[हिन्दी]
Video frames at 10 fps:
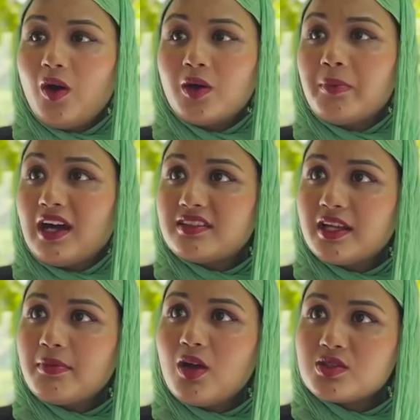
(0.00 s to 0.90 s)
और बात रही
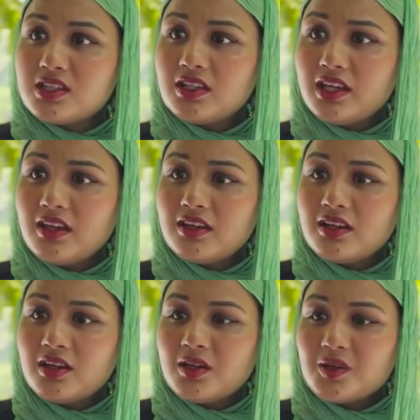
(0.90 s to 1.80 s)
माँ उस दिन की
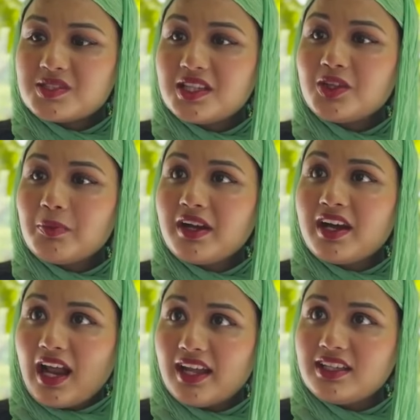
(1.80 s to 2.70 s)
उस दिन तो मैं
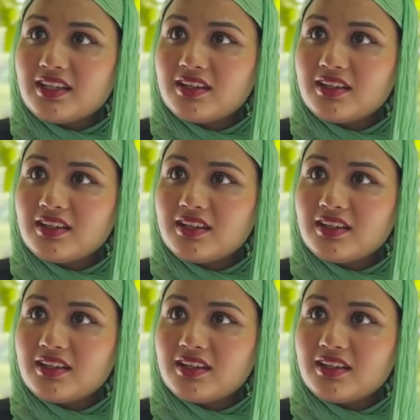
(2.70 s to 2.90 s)
घर आई थी